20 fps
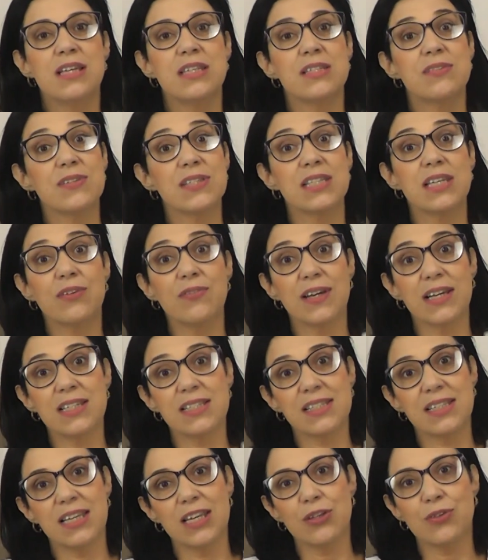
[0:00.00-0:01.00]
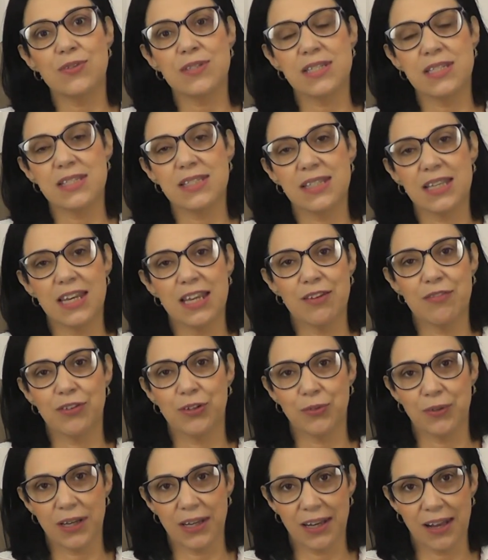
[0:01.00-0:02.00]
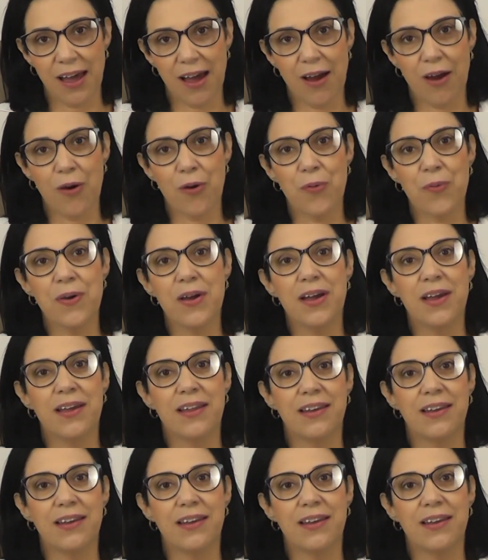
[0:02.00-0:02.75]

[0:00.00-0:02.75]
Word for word: Se você não é inscrito, se inscreva no canal,